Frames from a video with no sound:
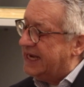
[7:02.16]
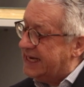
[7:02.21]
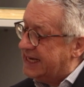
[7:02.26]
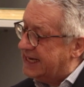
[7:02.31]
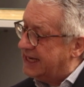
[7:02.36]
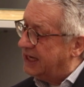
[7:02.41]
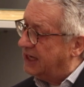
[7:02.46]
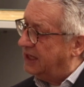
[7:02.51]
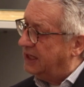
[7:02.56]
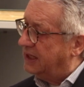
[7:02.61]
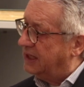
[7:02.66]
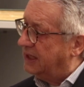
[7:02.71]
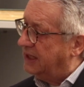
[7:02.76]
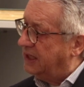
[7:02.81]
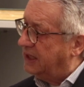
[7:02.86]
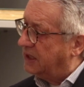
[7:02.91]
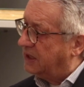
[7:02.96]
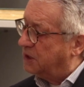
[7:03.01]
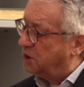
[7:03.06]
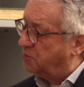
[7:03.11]

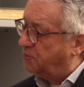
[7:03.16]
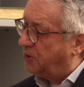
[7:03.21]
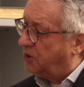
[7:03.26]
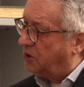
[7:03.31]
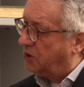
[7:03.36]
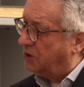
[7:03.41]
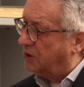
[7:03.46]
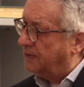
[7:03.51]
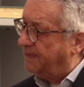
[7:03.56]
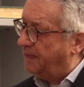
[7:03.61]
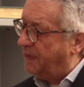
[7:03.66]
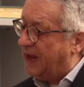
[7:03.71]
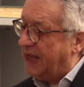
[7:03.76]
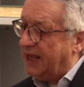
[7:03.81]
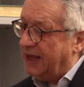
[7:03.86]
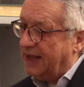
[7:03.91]
Inhaltlich gesprochen,